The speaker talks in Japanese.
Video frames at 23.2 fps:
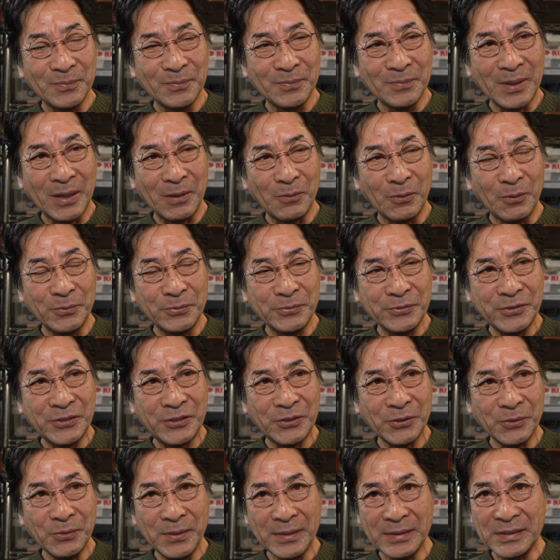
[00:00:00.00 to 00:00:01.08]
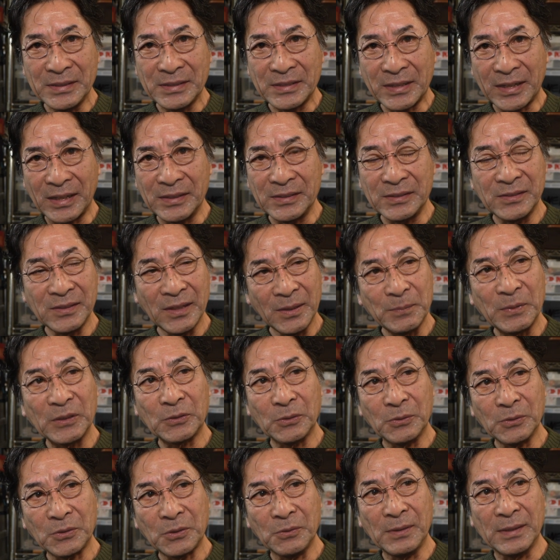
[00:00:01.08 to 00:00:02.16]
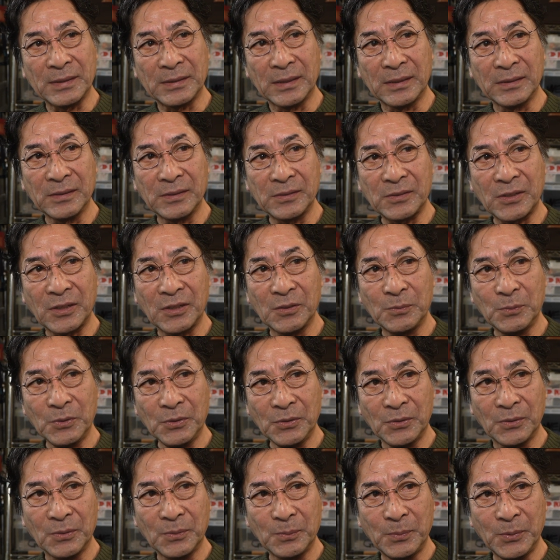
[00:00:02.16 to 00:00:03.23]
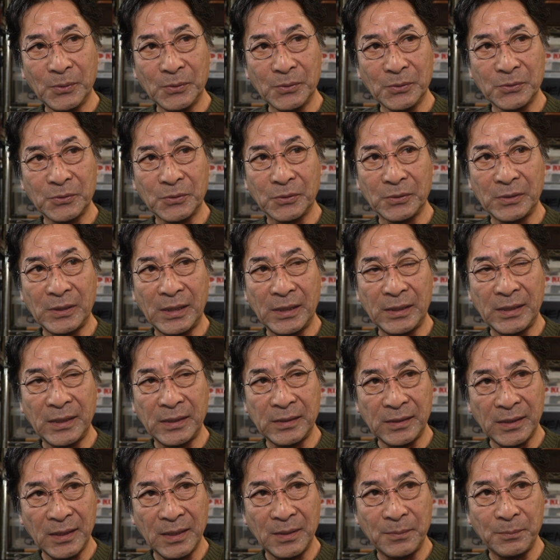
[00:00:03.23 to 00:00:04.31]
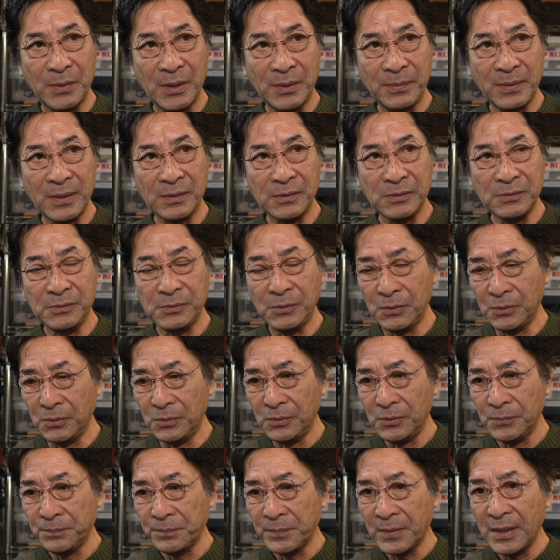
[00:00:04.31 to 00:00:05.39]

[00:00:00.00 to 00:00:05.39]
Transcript: まあ、オフショアに近いですね、まあ、東京湾なんですけどもボートで出てメバルを